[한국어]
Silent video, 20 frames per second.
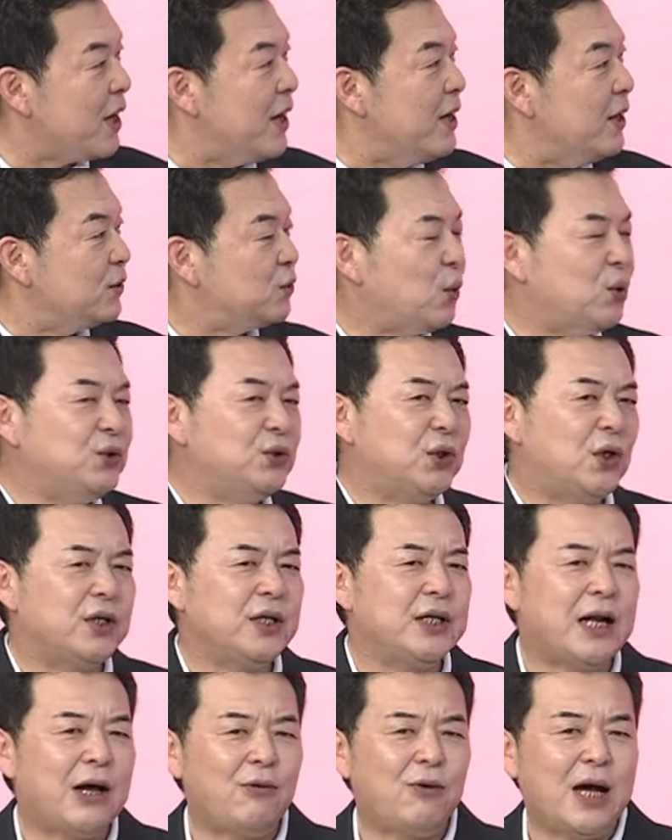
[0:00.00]
음.
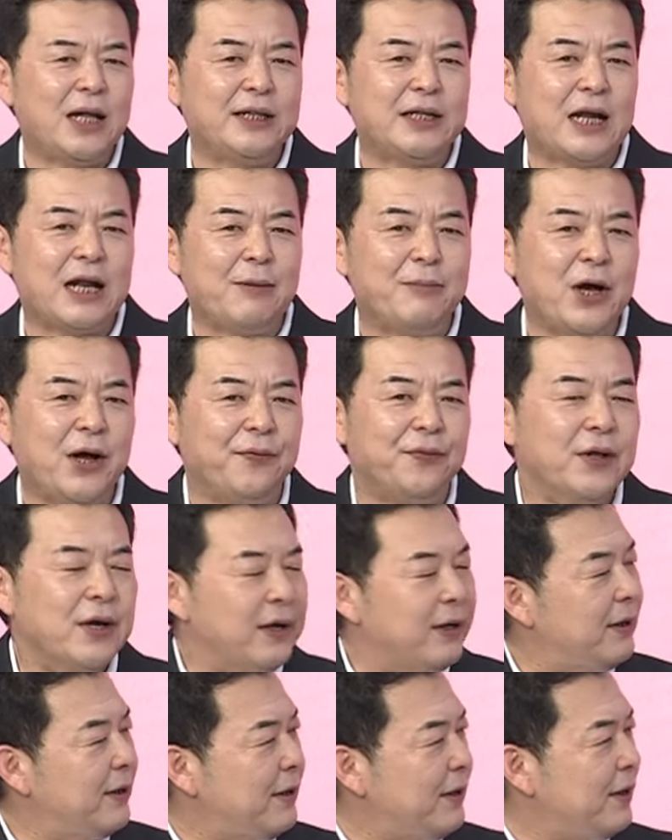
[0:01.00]
손절이라고 한다라면
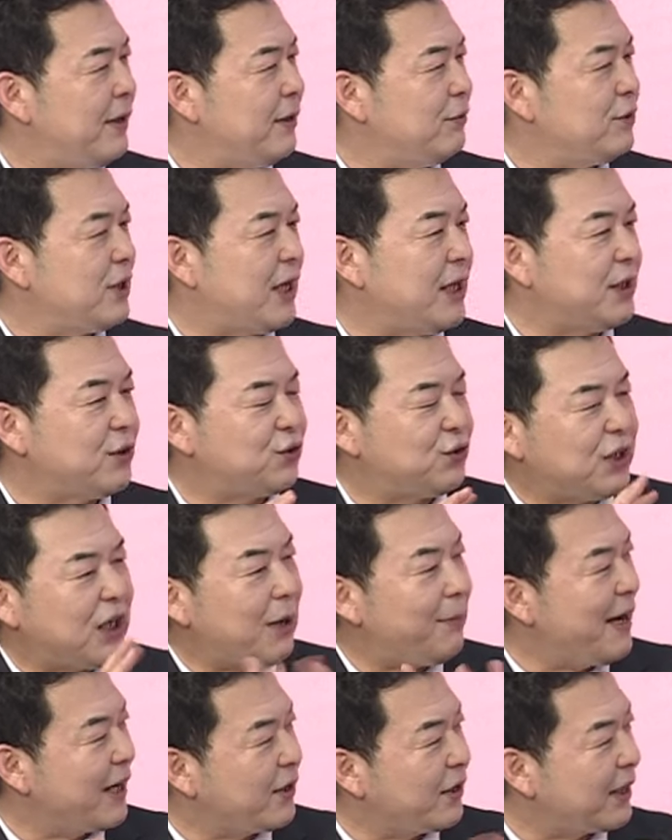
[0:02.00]
어, 우리가 이제
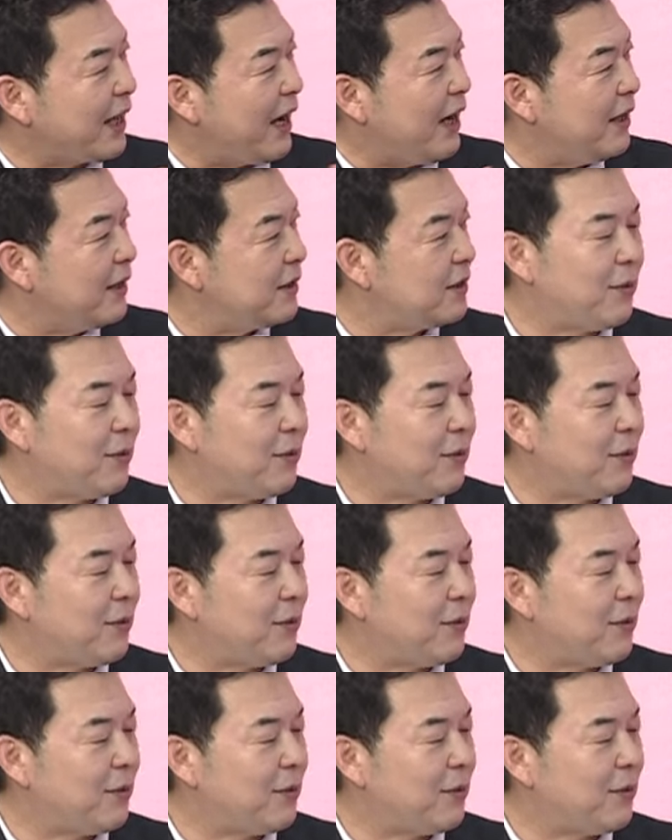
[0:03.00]
추세가 바뀌었다.